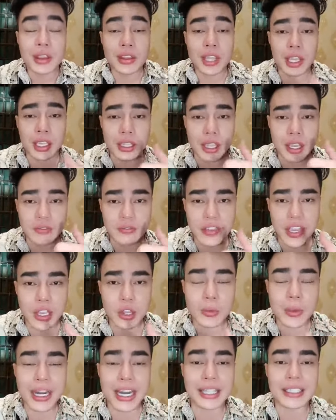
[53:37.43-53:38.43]
thì nhân
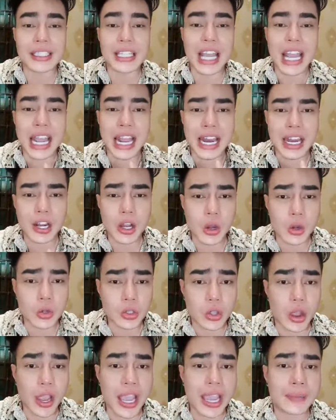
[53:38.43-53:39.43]
viên của bên anh sẽ alo
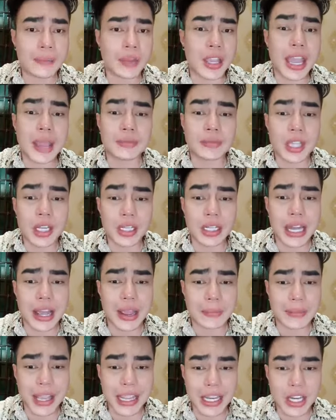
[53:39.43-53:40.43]
cho em cái em thích cái này
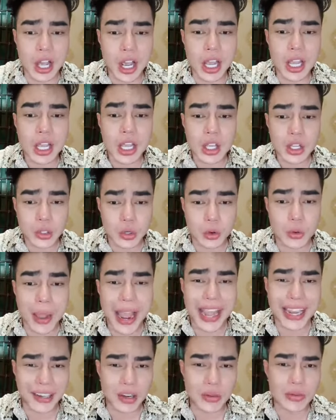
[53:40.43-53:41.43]
em lấy cái đó đủ
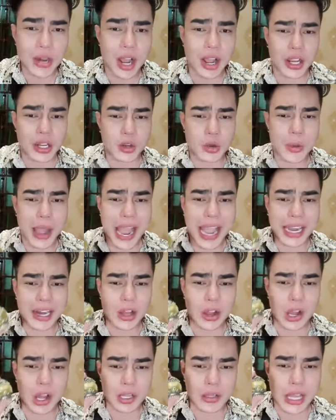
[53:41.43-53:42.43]
bay đúng rồi đủ bay
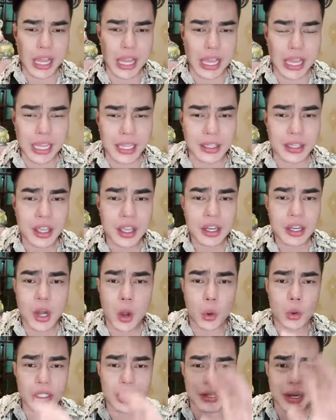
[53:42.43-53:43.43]
luôn à,
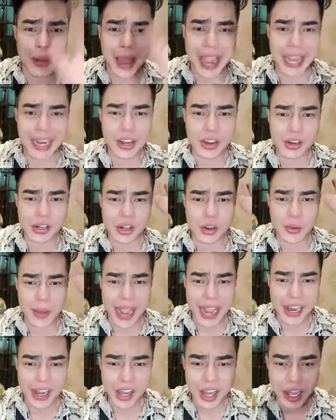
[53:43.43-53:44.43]
đủ số bay luôn đủ
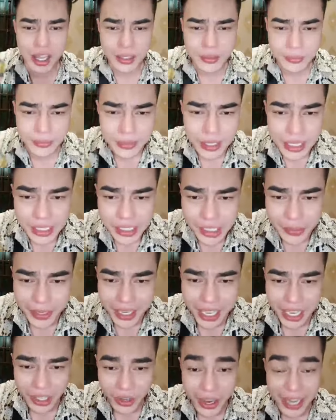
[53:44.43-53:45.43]
bay luôn xin bất
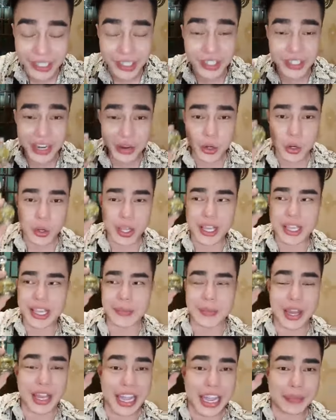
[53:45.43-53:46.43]
ngờ có anh cười đau ruột ha
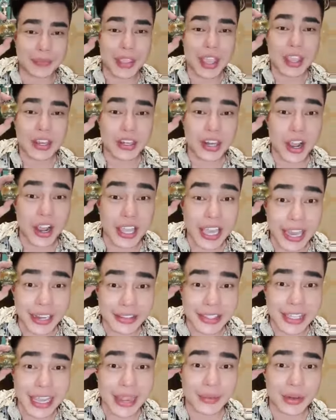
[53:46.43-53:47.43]
Cảm ơn em Rồi
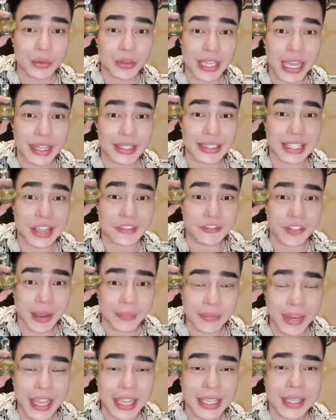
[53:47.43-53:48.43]
anh chị em nào cần sản
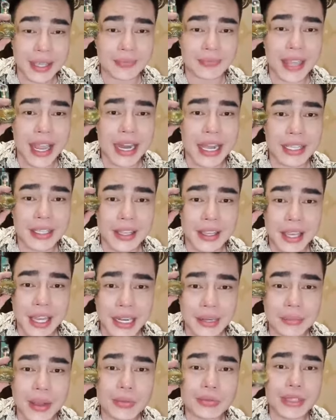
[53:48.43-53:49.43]
phẩm này Nhanh tay lệ chân
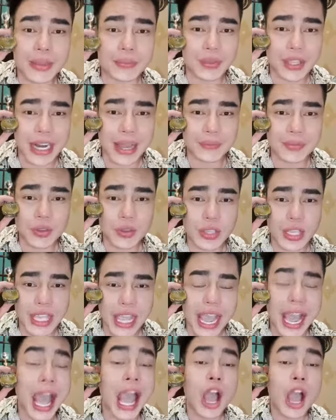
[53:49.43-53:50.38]
inbox dùm cho Lâm như gì nha